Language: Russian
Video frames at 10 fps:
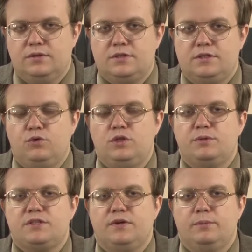
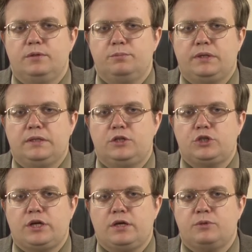Сегодня мы с вами
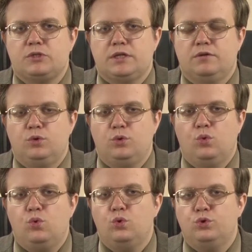продолжаем разговор
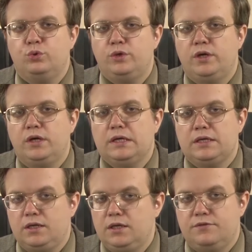о культуре
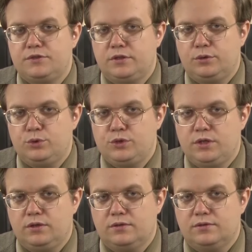Киевской
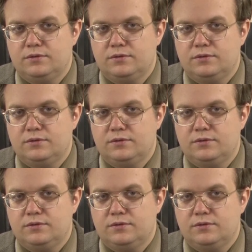Руси.